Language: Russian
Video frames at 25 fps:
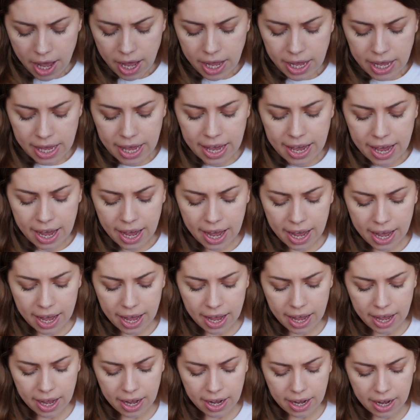И
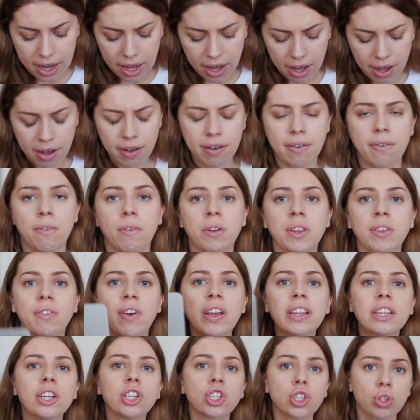э, вот в
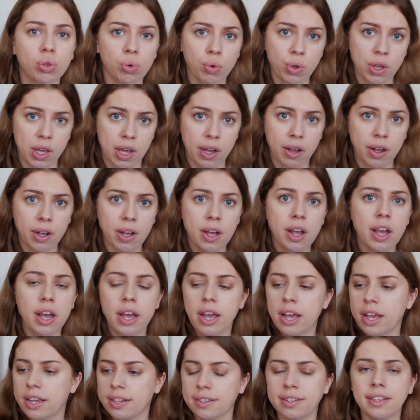этой штуке
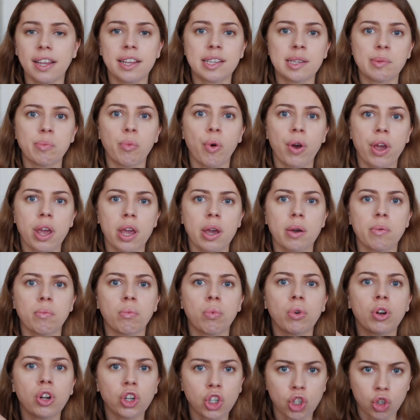здесь мой
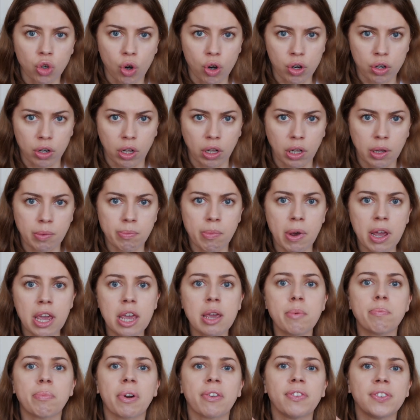bullet journal, мои
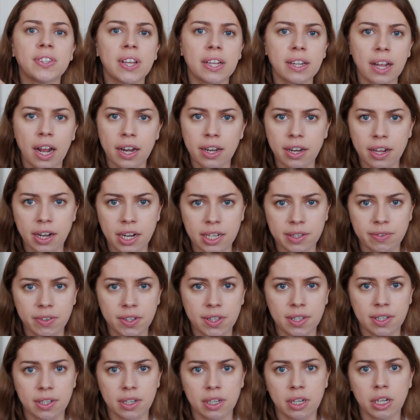профессиональные
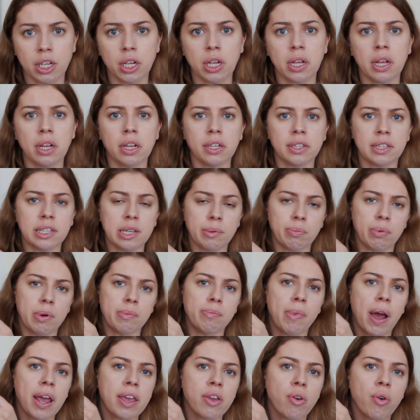развития э, типы,
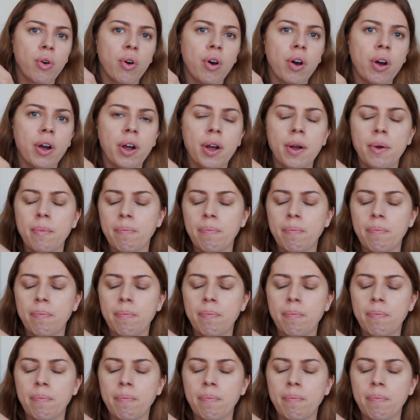мое